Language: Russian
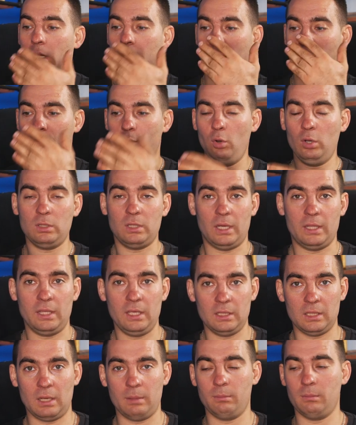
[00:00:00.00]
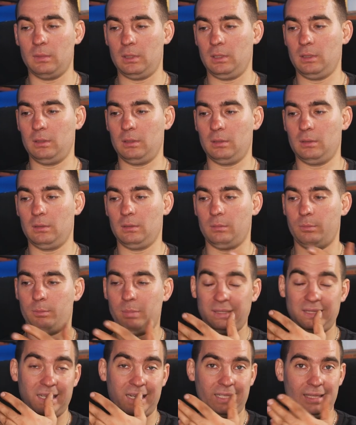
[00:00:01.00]
И вот они нам э,
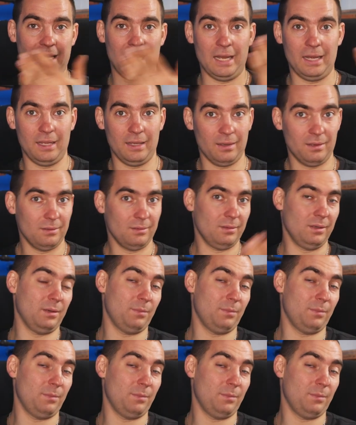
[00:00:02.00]
подогнали,